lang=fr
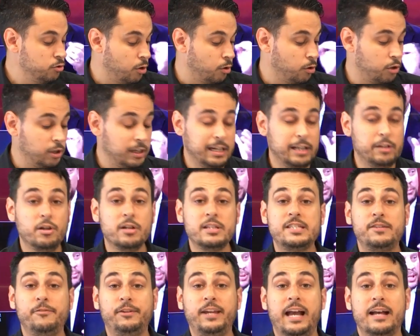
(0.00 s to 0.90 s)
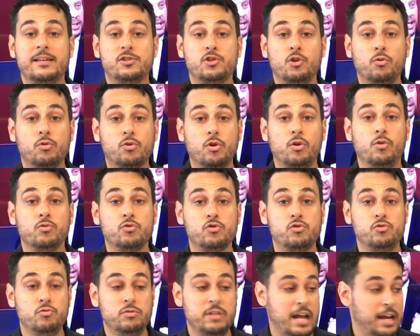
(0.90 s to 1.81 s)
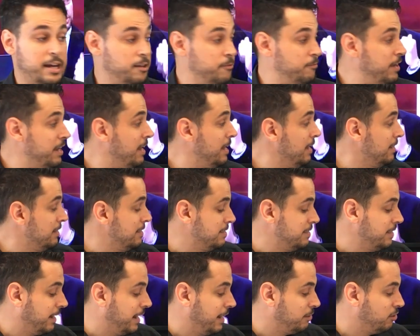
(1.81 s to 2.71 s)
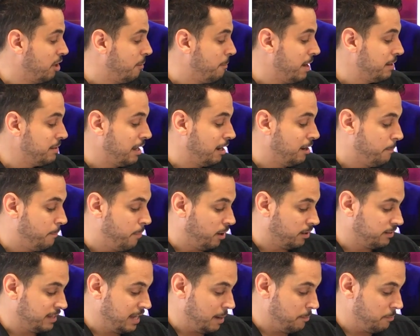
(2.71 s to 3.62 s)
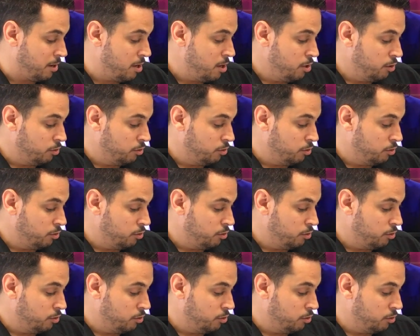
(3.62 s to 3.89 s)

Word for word: Donc, les notifications continuent d'arriver directement dans le portable.